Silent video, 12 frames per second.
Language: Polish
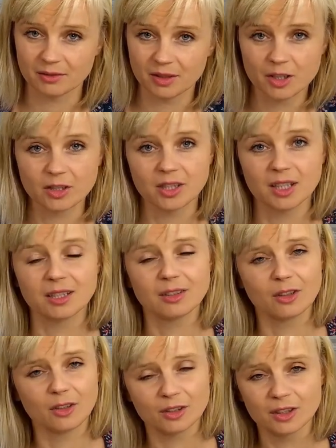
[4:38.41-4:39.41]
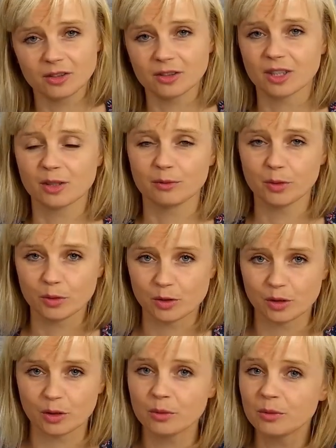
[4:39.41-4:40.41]
ważne, to one do nas
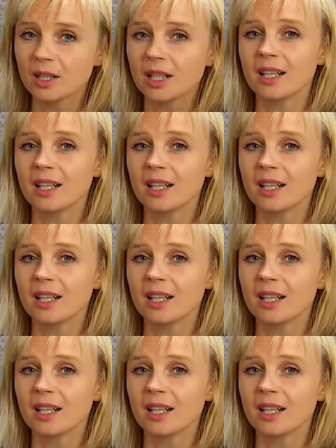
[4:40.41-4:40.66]
wrócą